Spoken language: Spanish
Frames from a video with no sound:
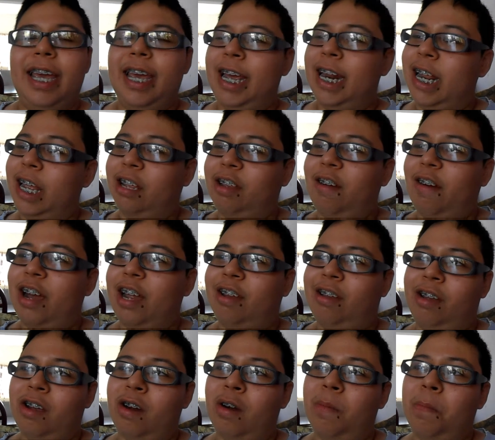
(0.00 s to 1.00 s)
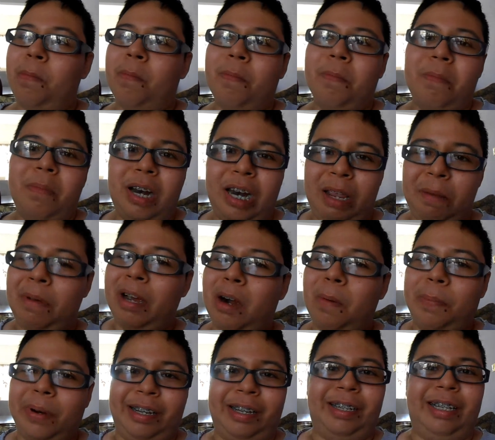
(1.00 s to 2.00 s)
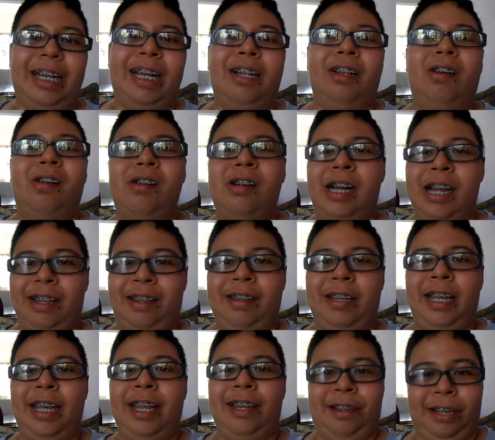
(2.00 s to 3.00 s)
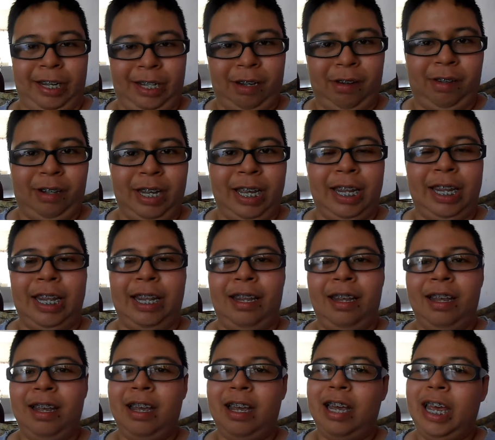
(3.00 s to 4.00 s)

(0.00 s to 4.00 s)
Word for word: Y en esta ocasión les vengo presentando, así es, ante ustedes,